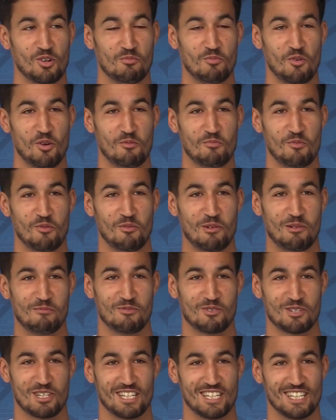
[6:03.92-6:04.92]
cómo nos
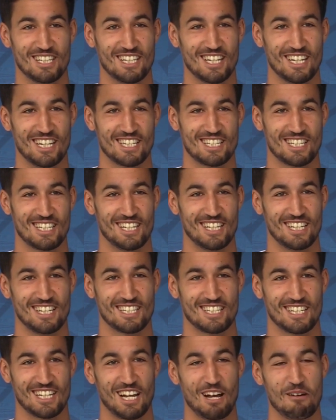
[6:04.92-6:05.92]
movemos en, en,
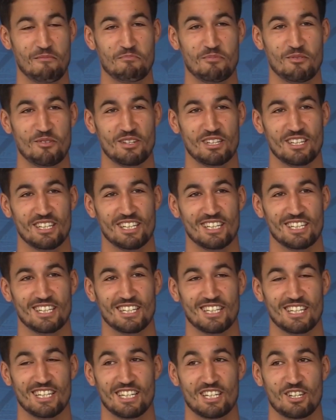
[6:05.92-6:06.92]
ese campo
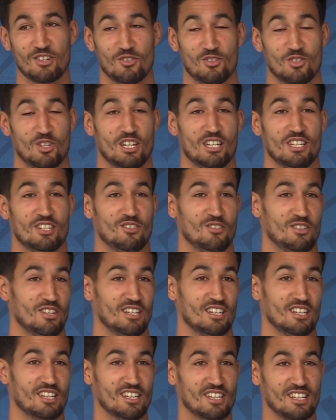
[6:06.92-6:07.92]
y, contento
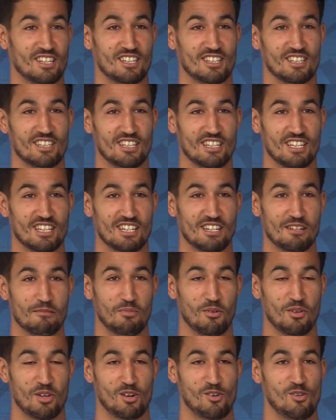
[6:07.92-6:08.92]
de, de,
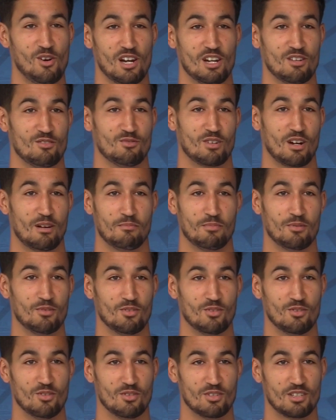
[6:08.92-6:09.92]
poder jugar en un
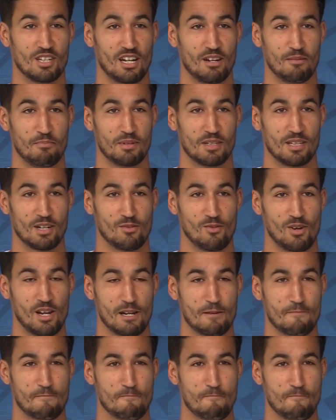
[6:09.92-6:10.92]
campo tan espectacular.
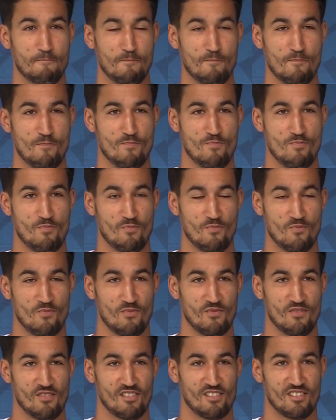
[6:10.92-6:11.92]
Bueno,
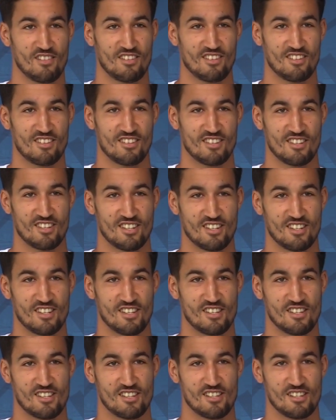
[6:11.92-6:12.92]
¿cuál crees que puede ser el
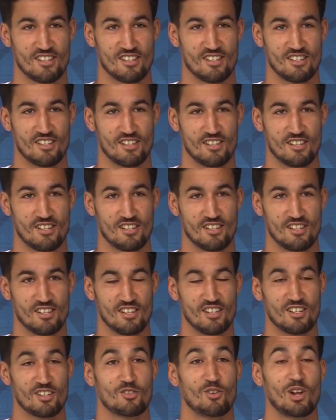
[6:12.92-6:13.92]
objetivo del equipo este año?
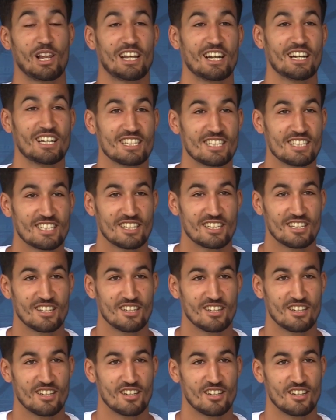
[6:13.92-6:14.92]
¿Cuál crees?
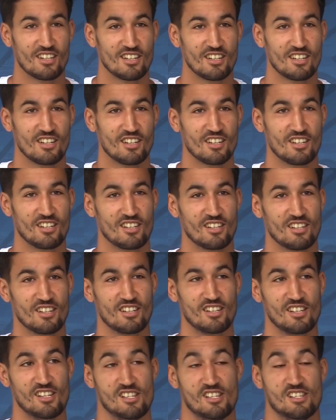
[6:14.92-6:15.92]
El, objetivo del equipo
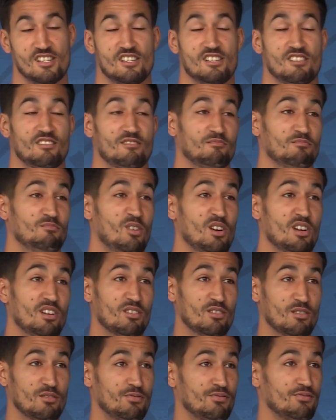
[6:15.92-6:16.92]
este año.
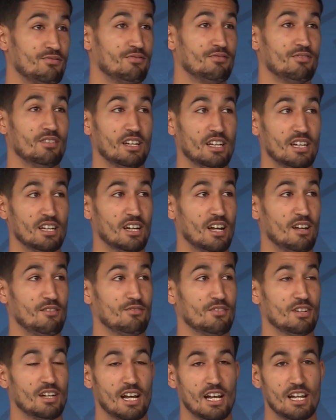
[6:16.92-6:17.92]
Bueno, eh, al
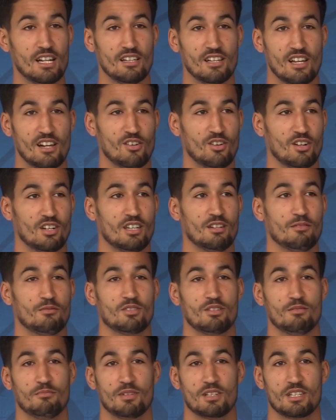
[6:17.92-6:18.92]
final el
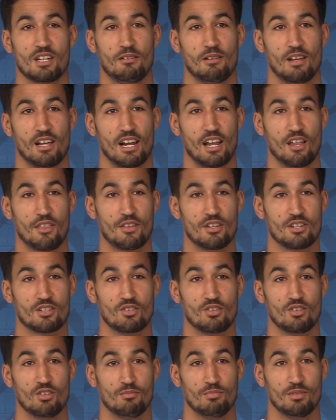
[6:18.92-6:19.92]
objetivo siempre se habla del
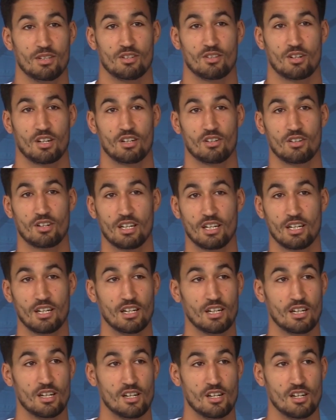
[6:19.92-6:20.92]
ascenso, ¿no? Pero creo
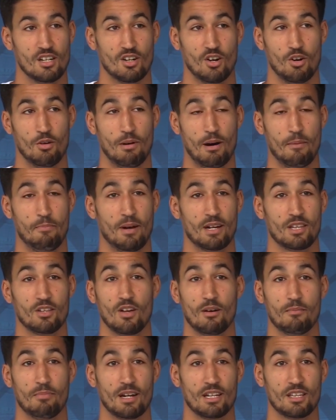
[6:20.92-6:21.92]
que o vas
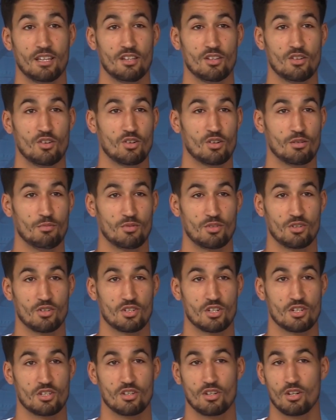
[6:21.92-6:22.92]
partido a partido o como te
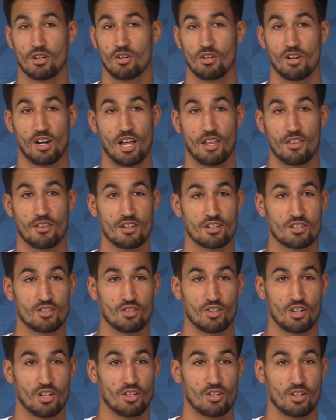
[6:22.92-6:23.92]
sesiones con el
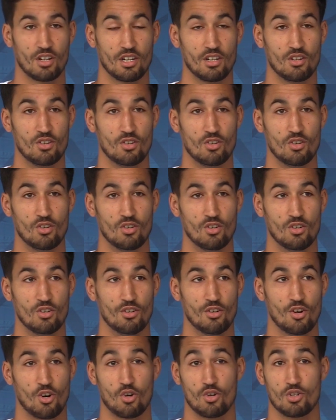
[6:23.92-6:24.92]
ascenso, creo que no,
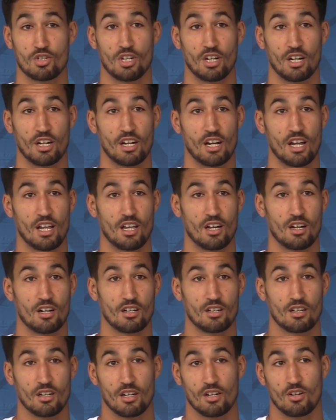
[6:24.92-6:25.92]
no consigues nada.
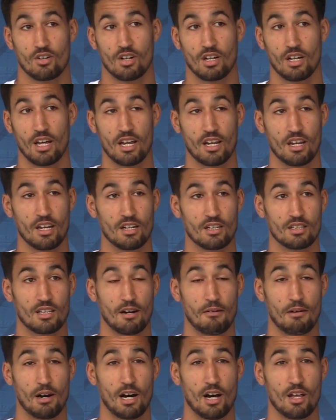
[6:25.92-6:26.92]
Creo que hay que ir
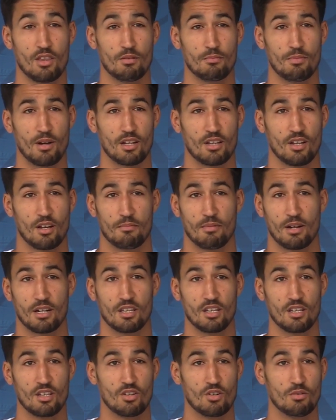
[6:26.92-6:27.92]
trabajando partido a
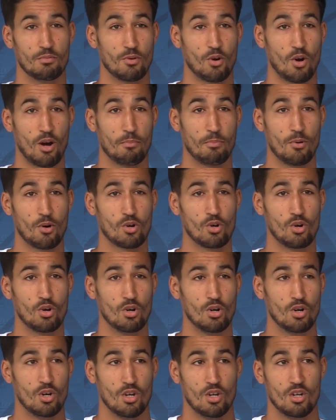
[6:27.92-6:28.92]
partido, poco a
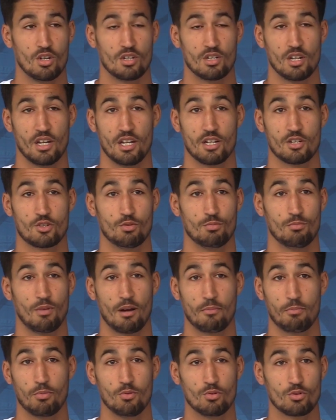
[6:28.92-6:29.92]
poco, eh,
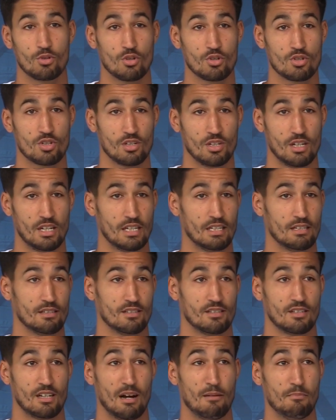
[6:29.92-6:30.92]
sumar puntos
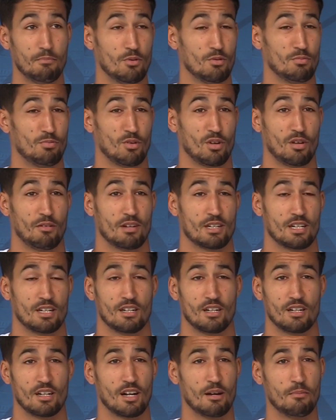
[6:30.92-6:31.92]
en campos porque vas a
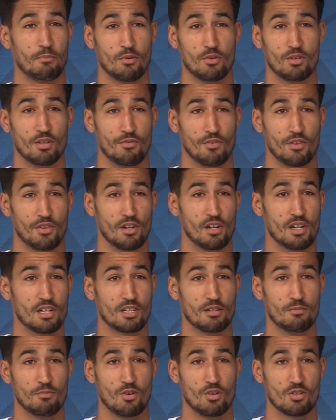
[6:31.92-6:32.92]
tener campos
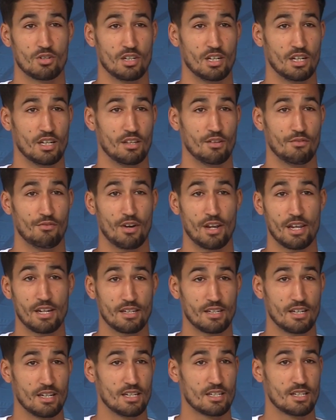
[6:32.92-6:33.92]
dificilísimos, eh,
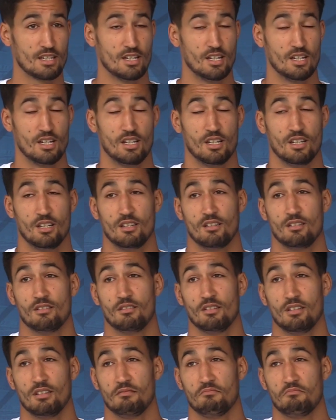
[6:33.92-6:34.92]
diferentes,
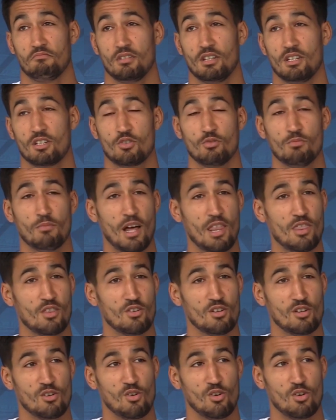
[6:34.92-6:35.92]
ir
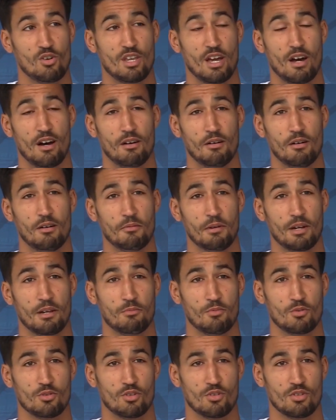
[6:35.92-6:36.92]
sumando y luego ya
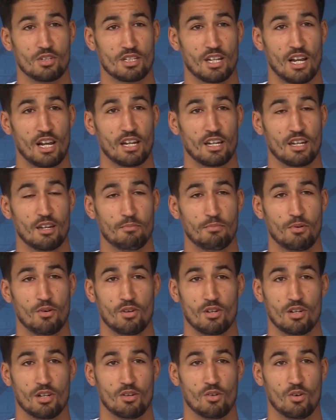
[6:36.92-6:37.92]
veremos dónde está el
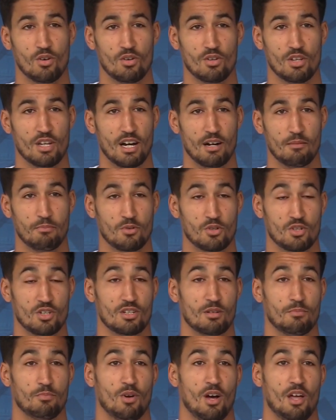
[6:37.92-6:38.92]
equipo y luego ya pues si
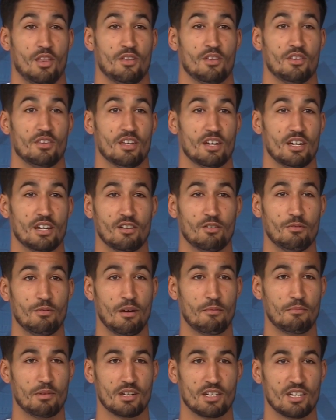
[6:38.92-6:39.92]
se puede ascender,
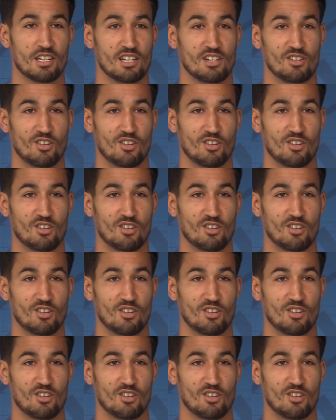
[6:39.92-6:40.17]
obviamente